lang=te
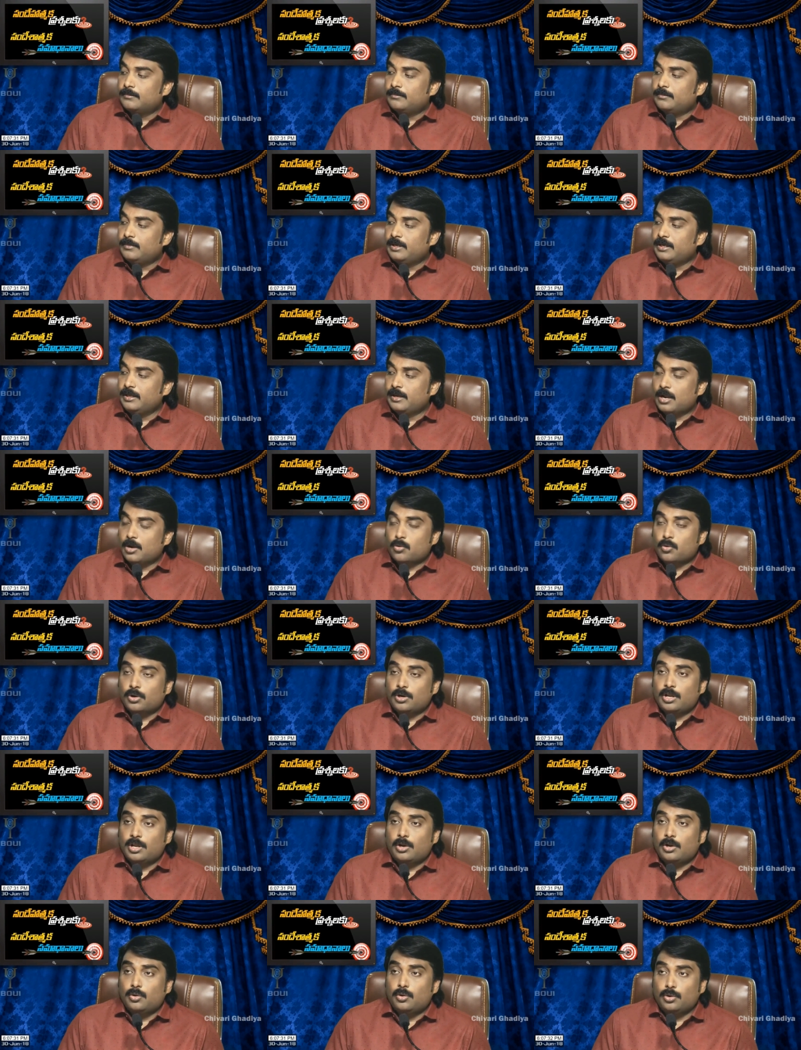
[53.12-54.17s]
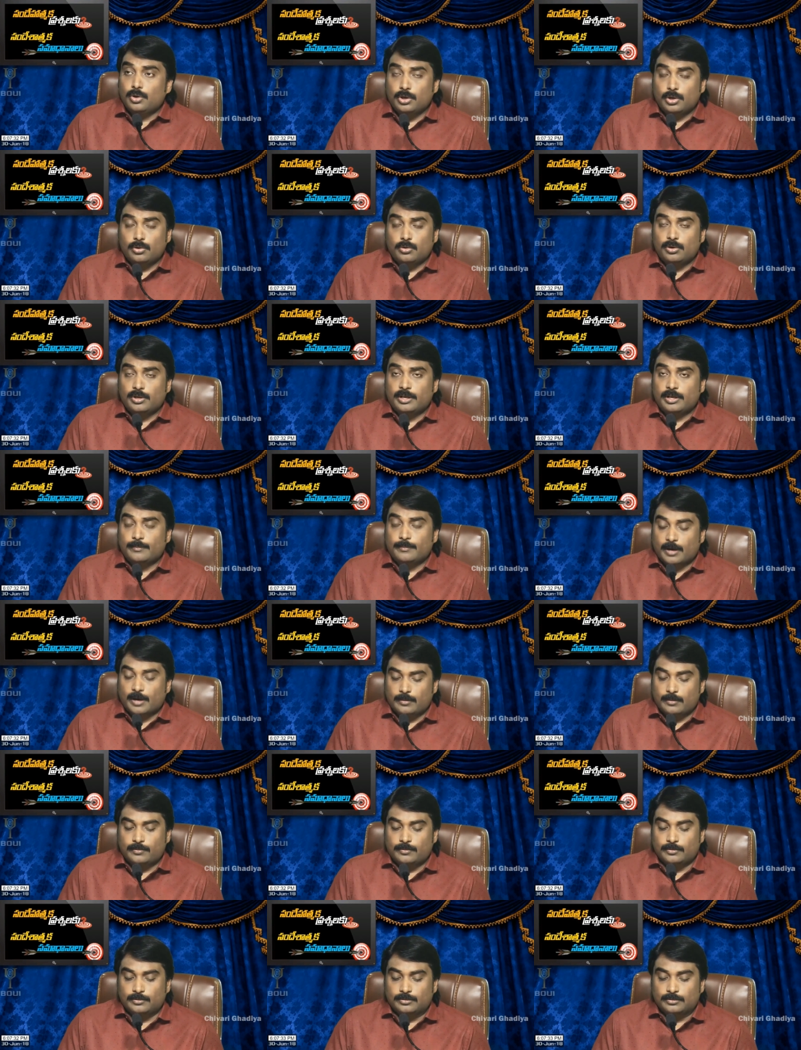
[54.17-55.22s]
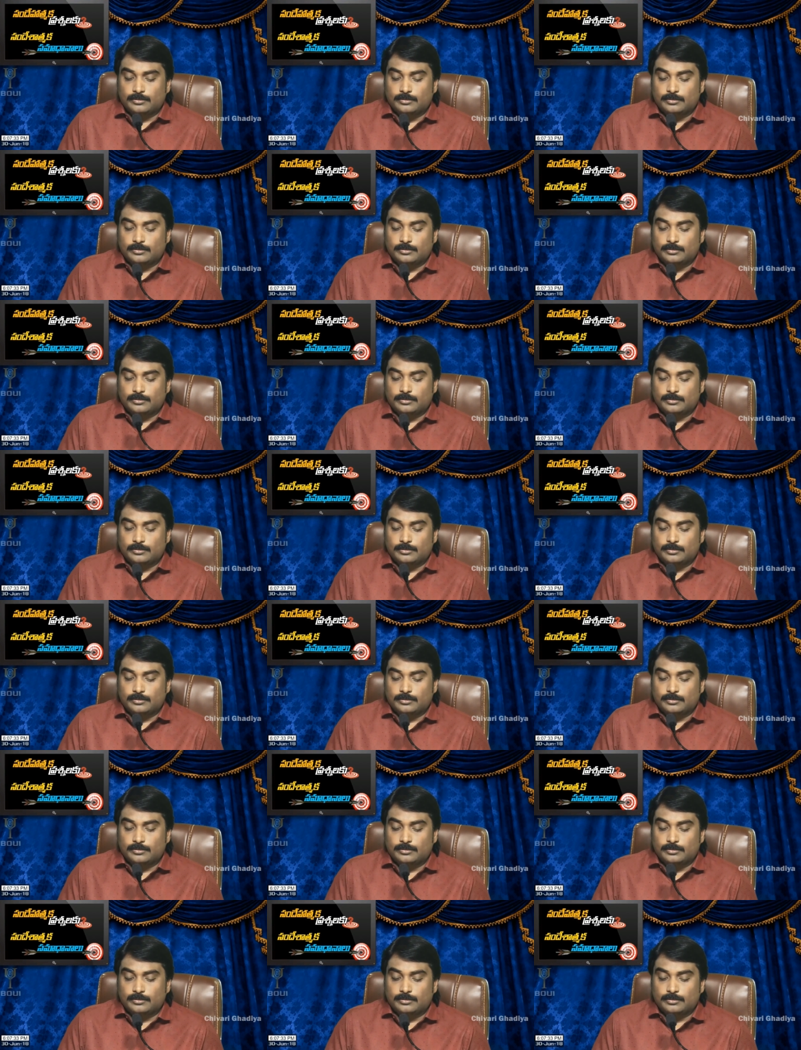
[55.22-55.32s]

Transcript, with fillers: మీరు ఆ కొండ లోయలోనికి పారిపోదురు